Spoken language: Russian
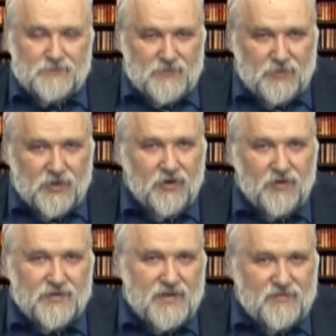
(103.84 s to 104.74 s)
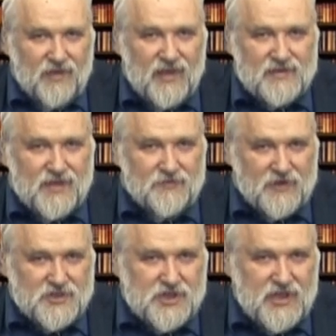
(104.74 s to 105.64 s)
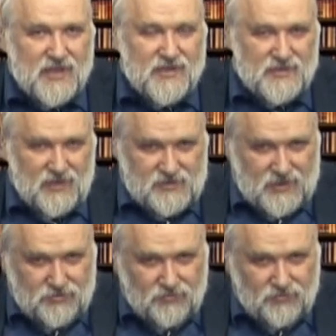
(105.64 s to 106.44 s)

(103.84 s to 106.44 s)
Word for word: бревна, ветки, фашины, и, так сказать,